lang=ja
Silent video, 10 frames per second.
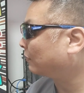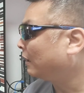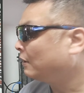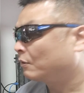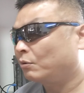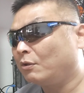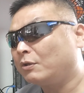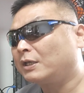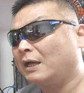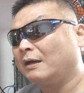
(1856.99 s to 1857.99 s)
ころか、この
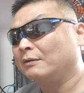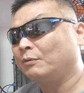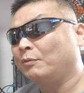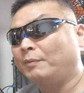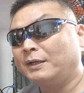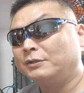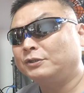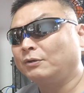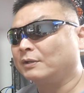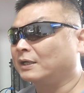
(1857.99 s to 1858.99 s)
時はあのモバイル
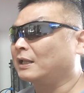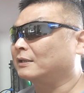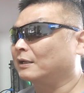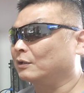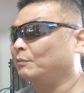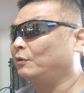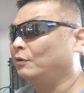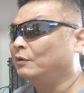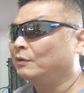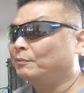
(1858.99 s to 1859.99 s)
事業だけだったけど
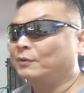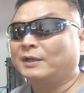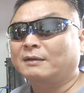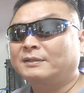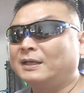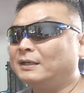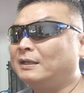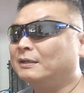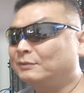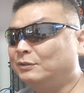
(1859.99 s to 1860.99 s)
も、もう楽天
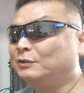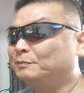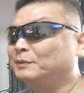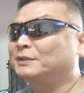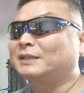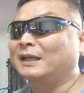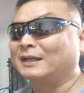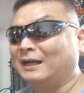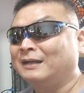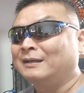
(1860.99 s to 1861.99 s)
グループ自体
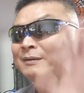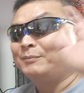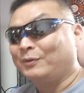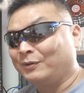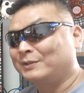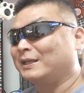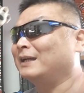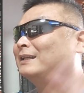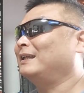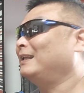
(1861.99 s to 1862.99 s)
がもうお手
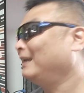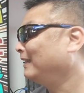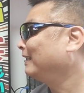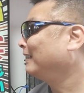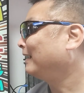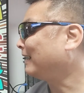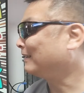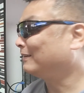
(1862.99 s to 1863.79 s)
上げでね、あ